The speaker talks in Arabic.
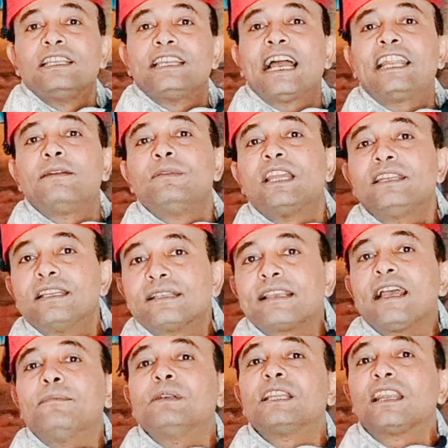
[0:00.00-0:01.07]
يعني من
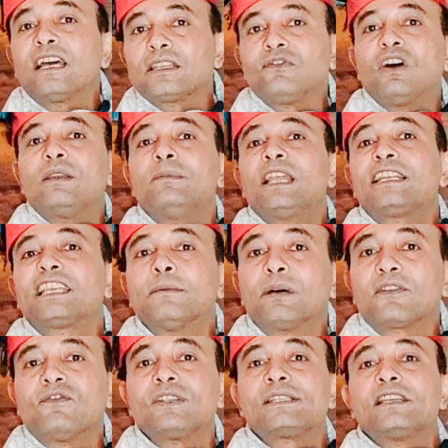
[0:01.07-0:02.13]
النساء من الاطفال من
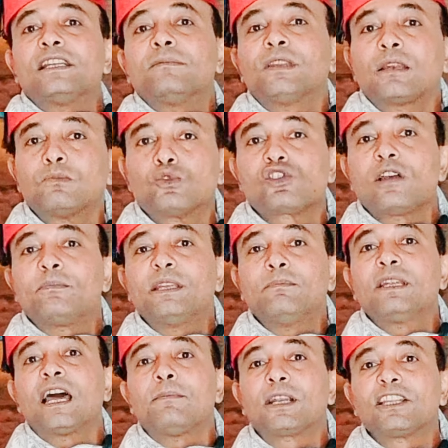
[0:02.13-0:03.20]
الكبار في السن من
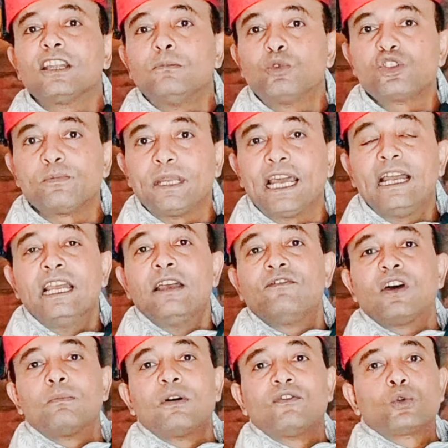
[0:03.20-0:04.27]
المصابين بالامراض المزمنه
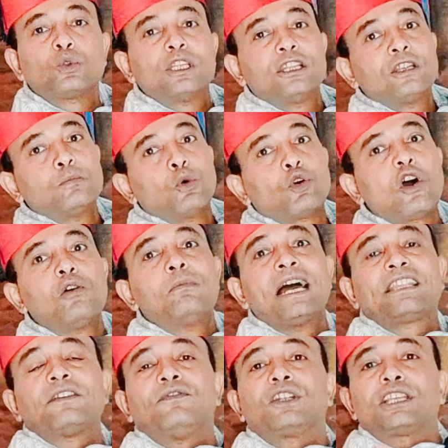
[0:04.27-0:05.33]
فالمفروض ان
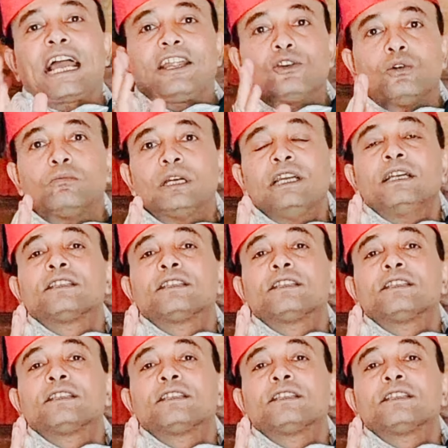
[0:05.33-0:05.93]
المقاومه هتفرج عنهم